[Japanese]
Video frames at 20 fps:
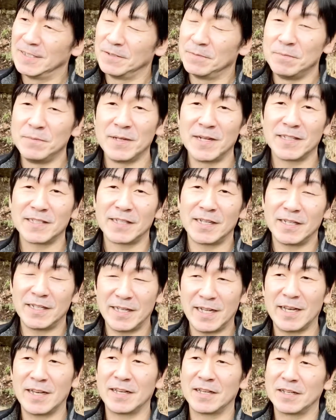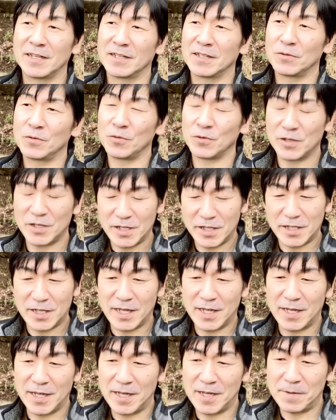皆さんにね、こう聞い
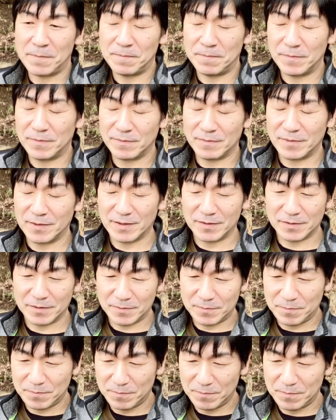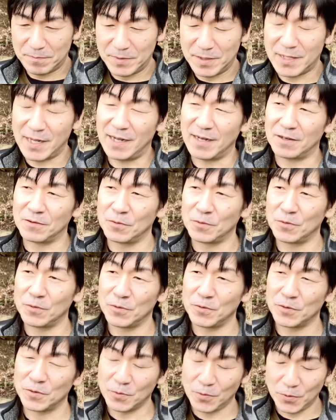てみた、こ
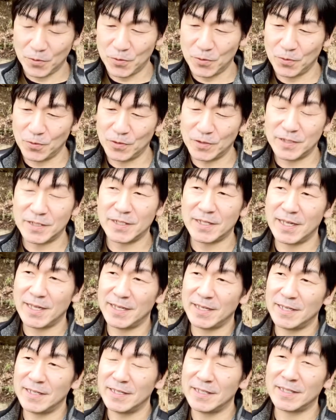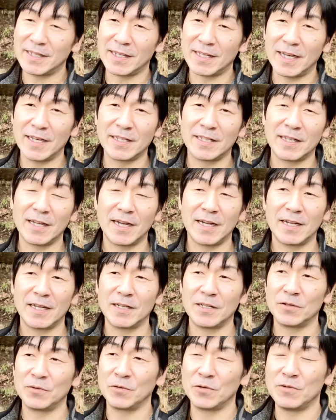の投票していただいた
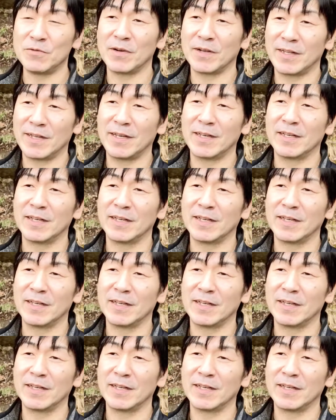のにはね、